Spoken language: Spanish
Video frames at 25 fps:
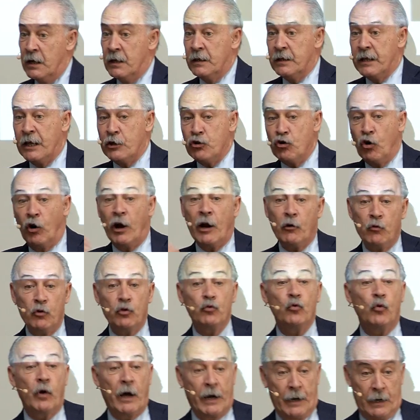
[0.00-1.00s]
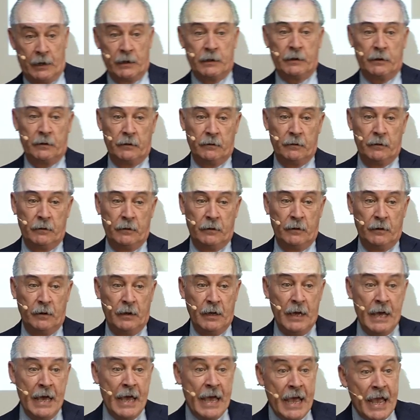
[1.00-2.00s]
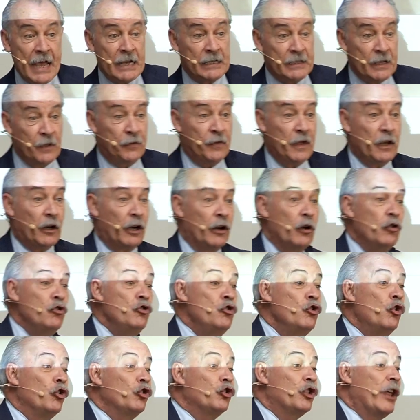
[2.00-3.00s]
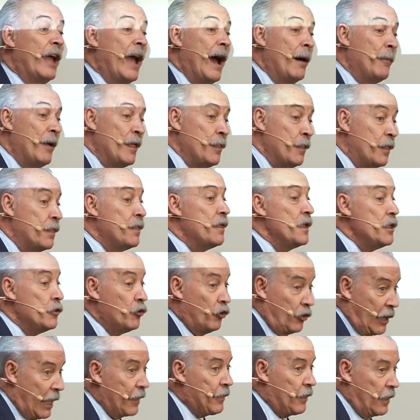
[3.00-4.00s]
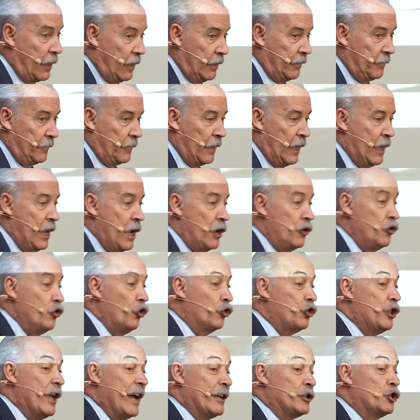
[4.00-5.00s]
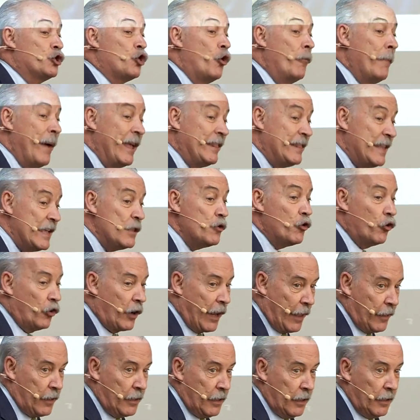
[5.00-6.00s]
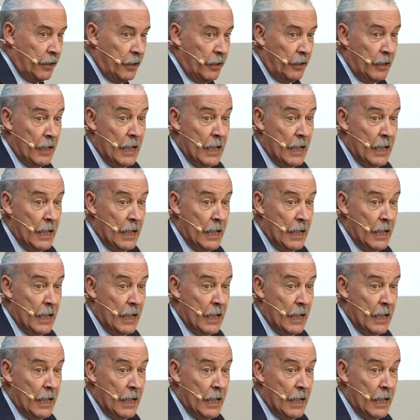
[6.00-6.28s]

de yo gano y tú ganas. Es decir, no te ha vencido nadie, no te ha sometido nadie,